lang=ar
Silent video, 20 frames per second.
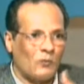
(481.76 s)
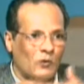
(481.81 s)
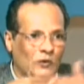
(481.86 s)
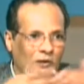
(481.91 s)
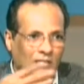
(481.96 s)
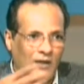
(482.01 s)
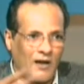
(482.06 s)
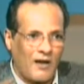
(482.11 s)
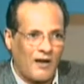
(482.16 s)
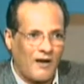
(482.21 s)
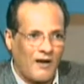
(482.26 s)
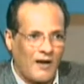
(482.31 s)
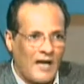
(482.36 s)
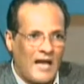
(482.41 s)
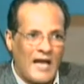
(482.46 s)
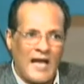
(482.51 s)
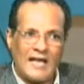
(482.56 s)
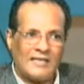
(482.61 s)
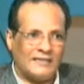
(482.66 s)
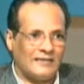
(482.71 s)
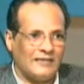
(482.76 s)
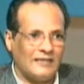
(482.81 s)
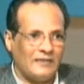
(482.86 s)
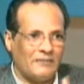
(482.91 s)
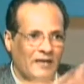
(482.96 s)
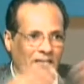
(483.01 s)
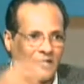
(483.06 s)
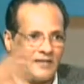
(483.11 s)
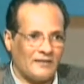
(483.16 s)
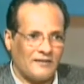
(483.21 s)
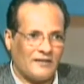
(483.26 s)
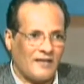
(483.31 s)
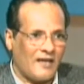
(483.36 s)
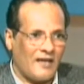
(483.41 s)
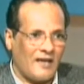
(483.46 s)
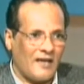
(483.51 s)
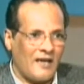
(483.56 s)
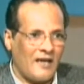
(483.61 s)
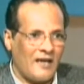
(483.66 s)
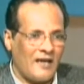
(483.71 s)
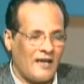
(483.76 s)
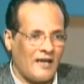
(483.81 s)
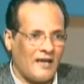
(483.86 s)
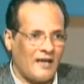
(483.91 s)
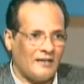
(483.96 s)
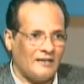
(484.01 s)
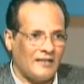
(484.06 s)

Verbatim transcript: مطلقه اسيبك انت آه،